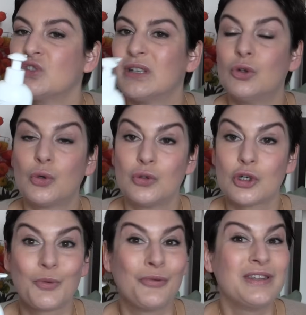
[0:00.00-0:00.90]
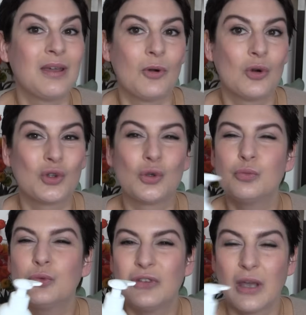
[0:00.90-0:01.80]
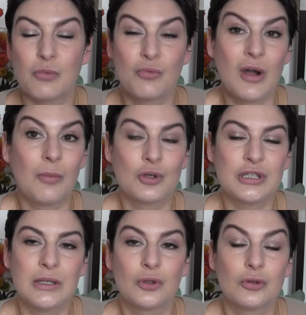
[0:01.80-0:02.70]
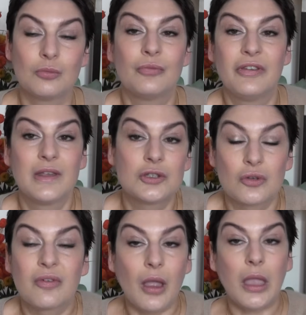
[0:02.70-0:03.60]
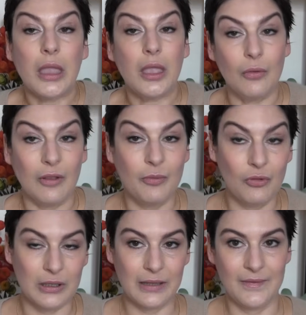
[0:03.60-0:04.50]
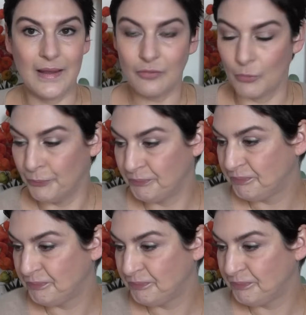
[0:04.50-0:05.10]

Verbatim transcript: j'adore l'odeur, je profite qu'il n'y a pas encore trop de poussière pour pouvoir approcher les trucs de mon visage sans faire euh, une espèce de crise d'asthme.